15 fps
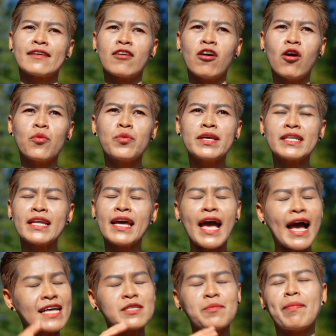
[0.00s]
ก็วิ่ง
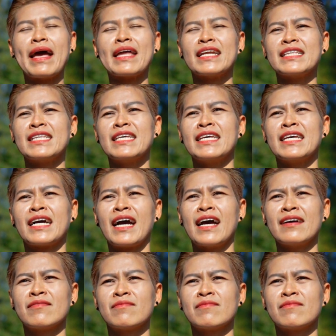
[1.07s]
ได้ 58 นาทีค่ะ